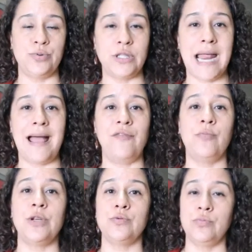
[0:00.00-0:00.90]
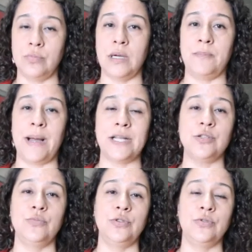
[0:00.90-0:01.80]
por tráfico, mas uma
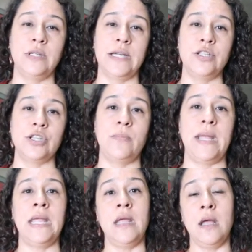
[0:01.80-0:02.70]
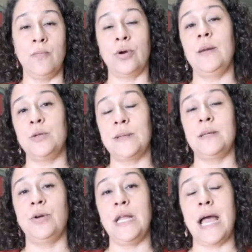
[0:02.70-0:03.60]
parte muito grande também por crimes
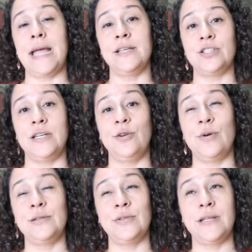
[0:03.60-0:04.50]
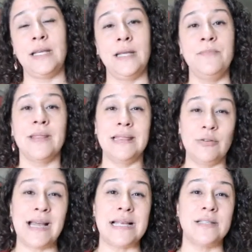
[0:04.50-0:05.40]
patrimoniais. Enquanto que,
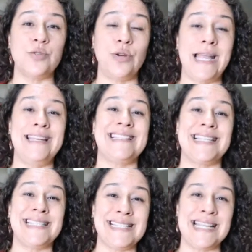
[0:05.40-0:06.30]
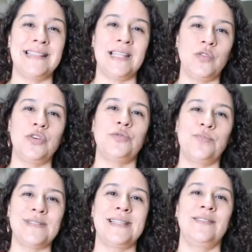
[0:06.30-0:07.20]
no caso das mulheres,
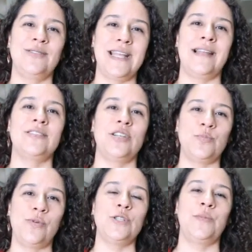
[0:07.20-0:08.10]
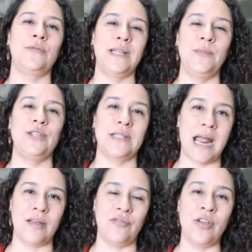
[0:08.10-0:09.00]
62% delas responde pelo crime de
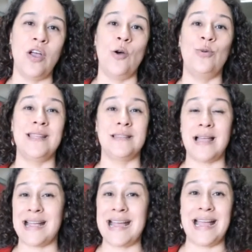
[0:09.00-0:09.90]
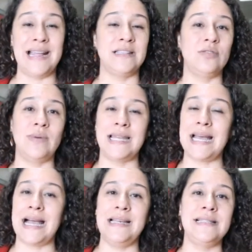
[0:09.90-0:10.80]
tráfico, o que acarreta uma
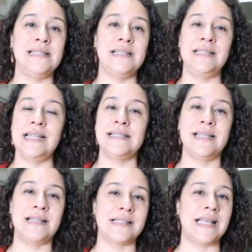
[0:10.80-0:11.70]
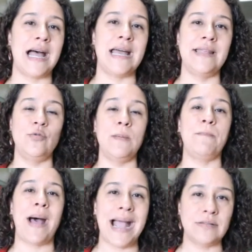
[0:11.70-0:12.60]
análise necessária do
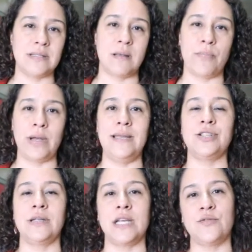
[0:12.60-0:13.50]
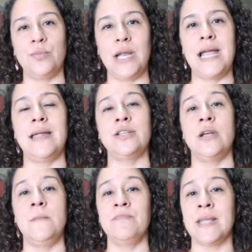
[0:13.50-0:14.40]
impacto dessa política nas mulheres,
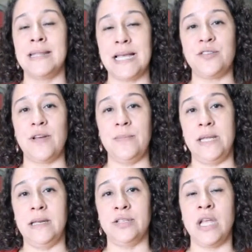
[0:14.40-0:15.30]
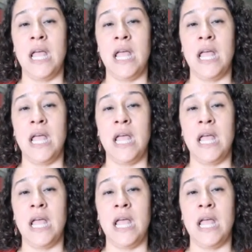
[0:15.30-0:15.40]
nas famílias